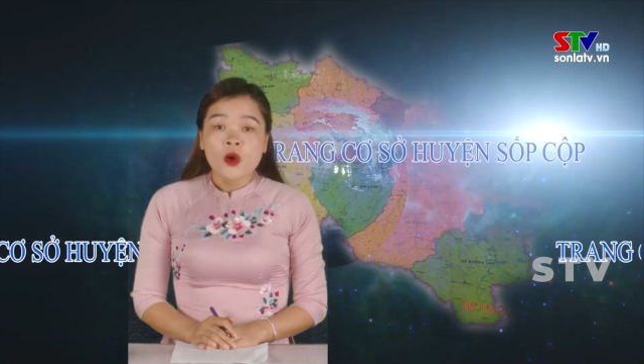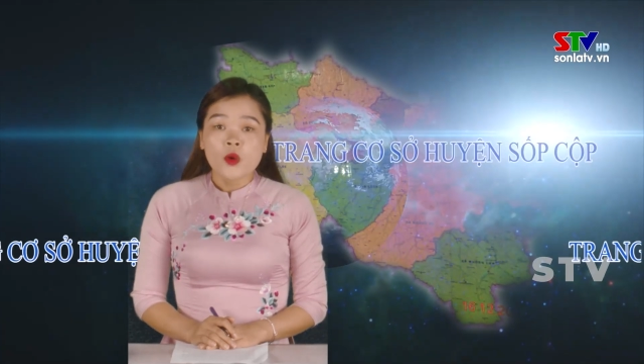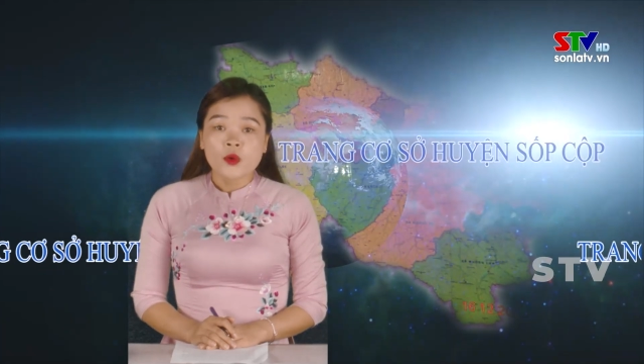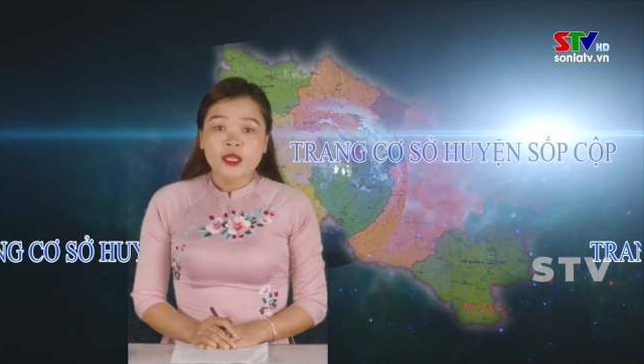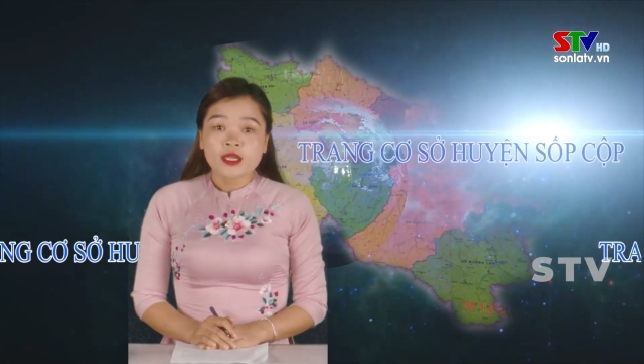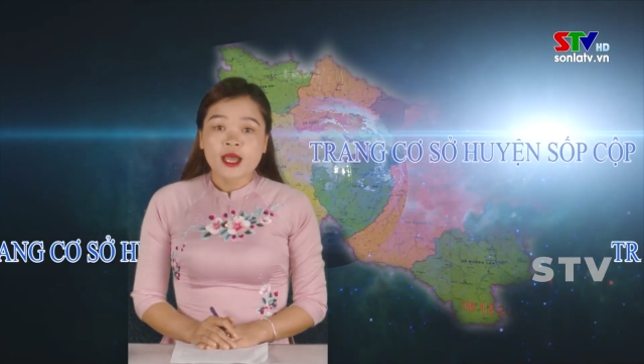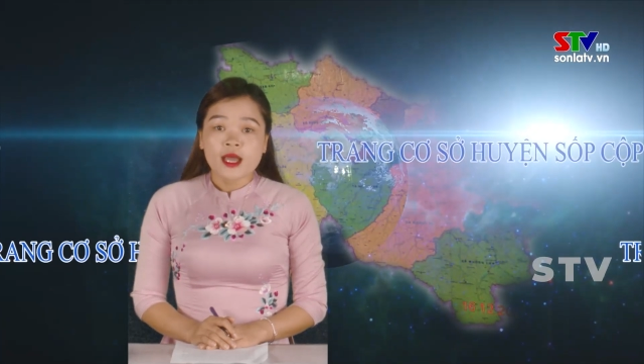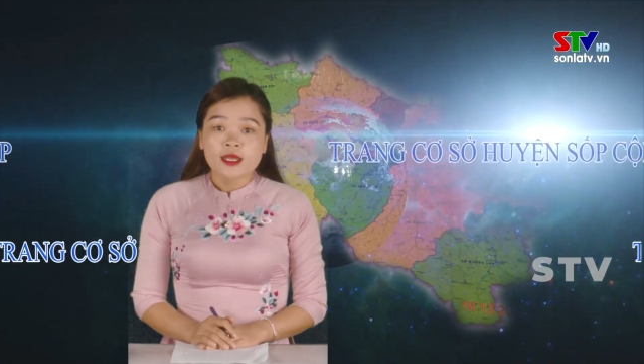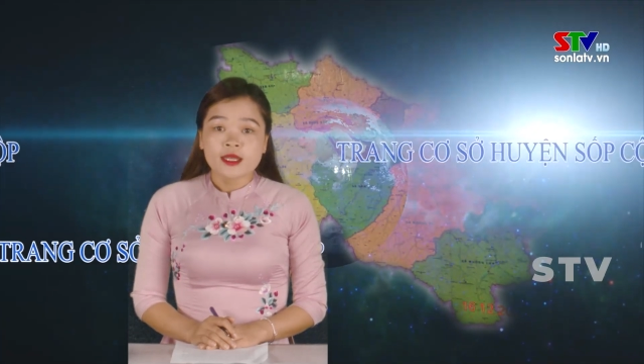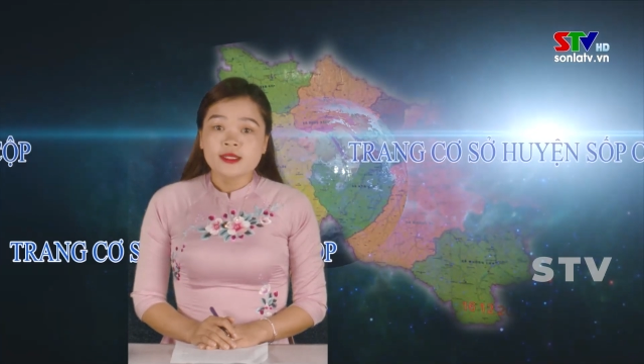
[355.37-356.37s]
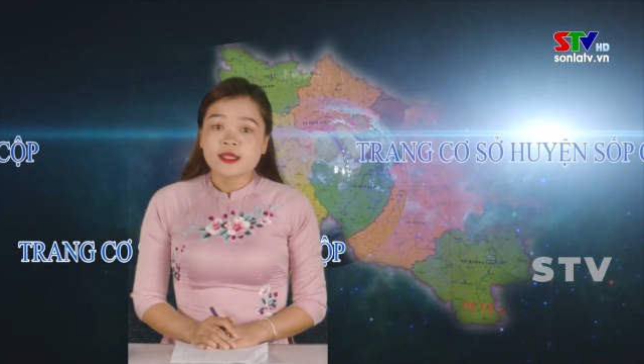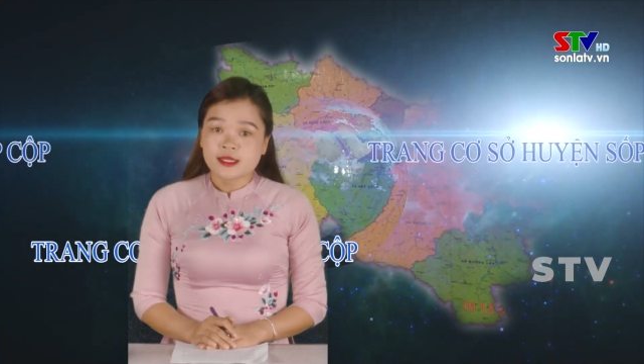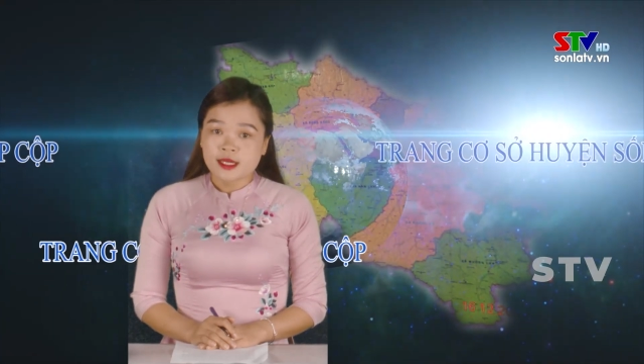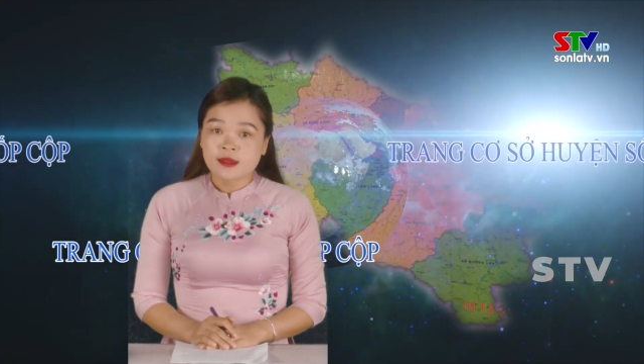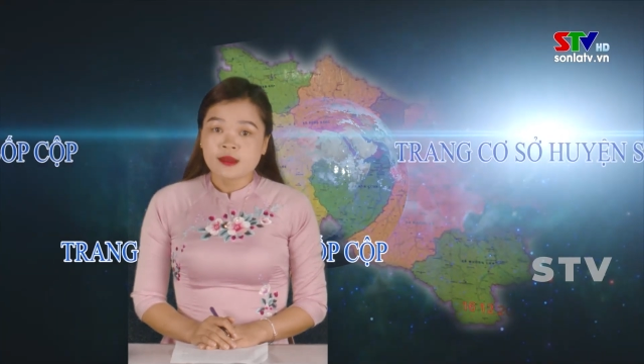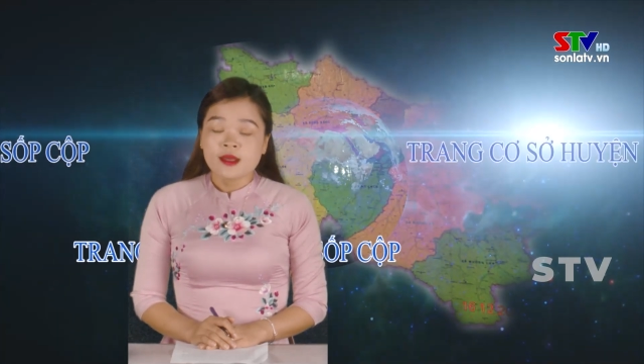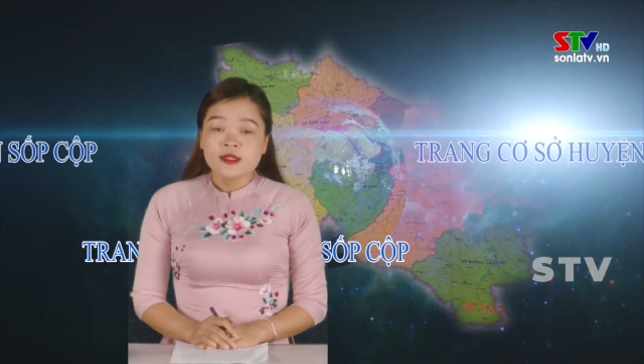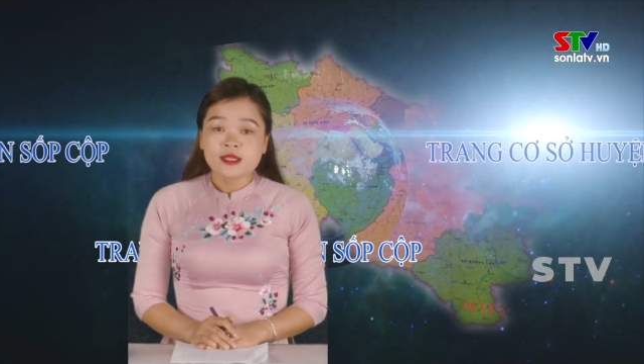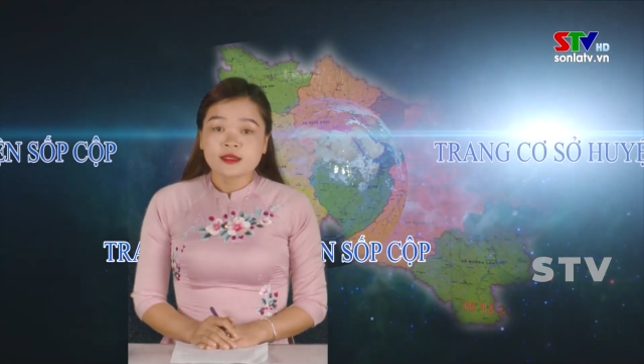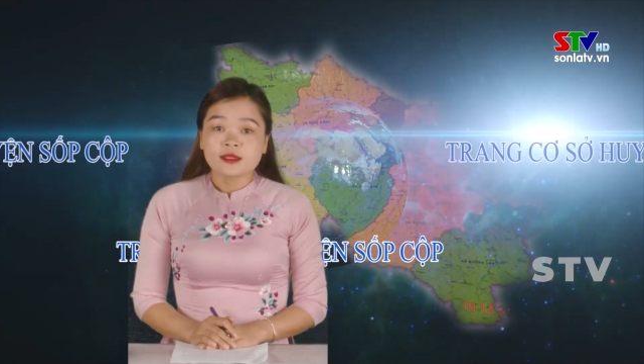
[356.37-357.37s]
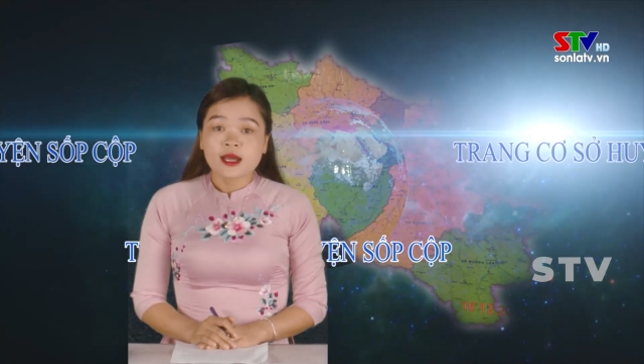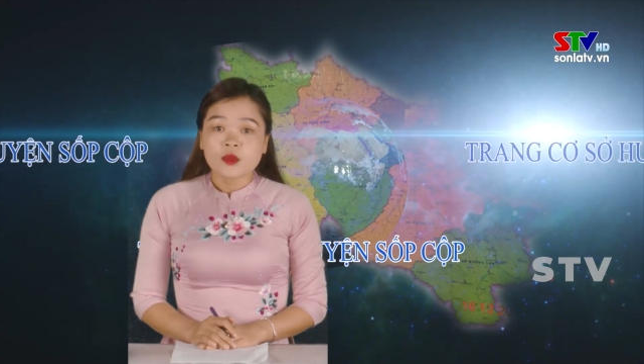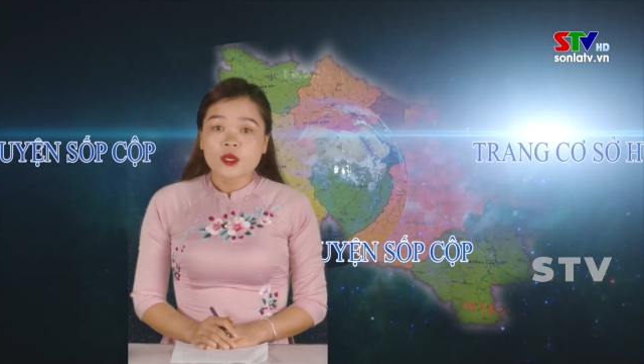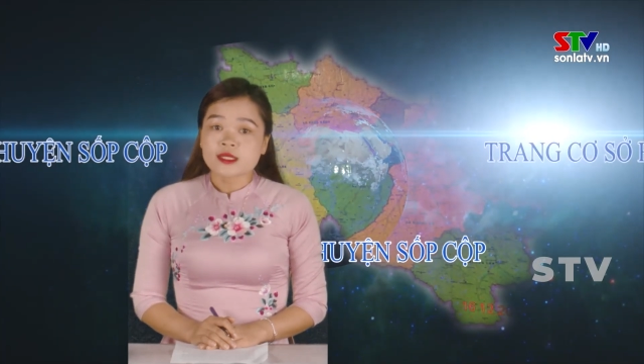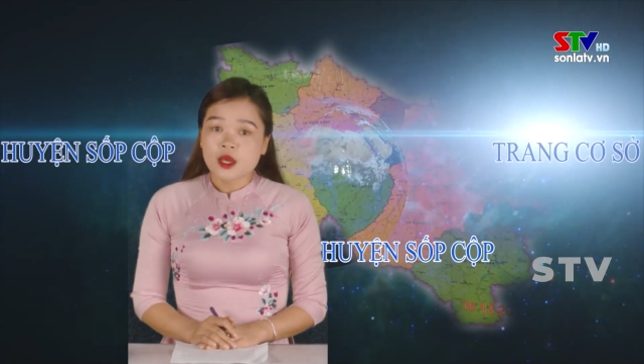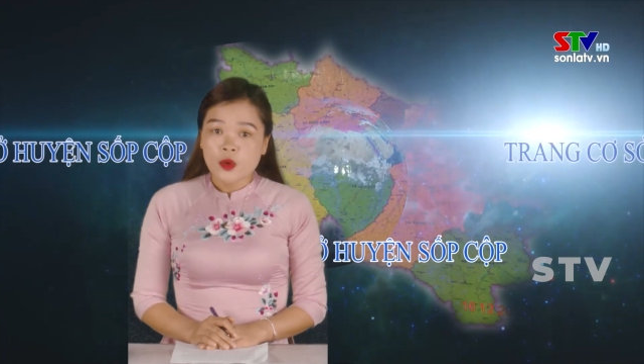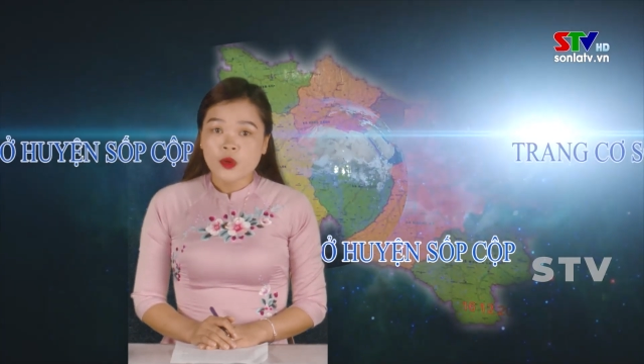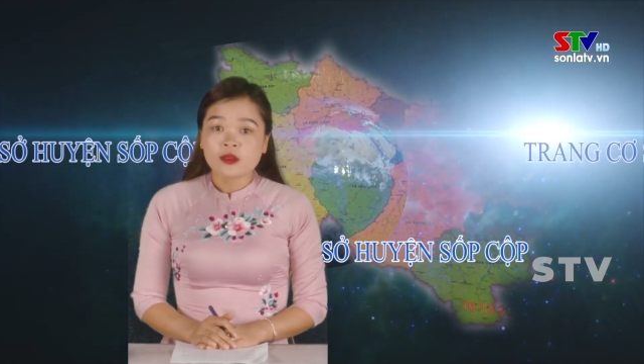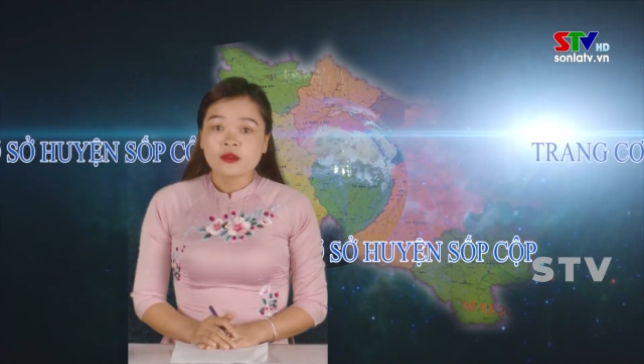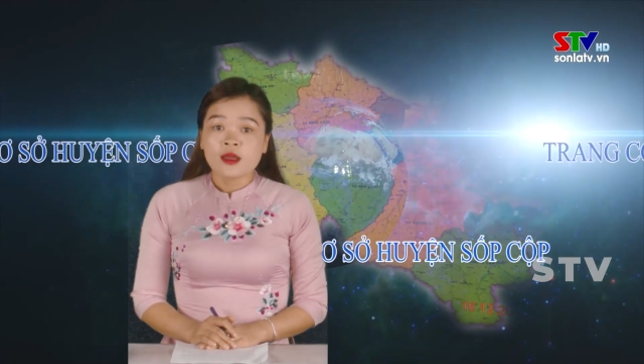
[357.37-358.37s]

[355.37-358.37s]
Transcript: ổn định an ninh chính trị, trật tự an toàn xã hội,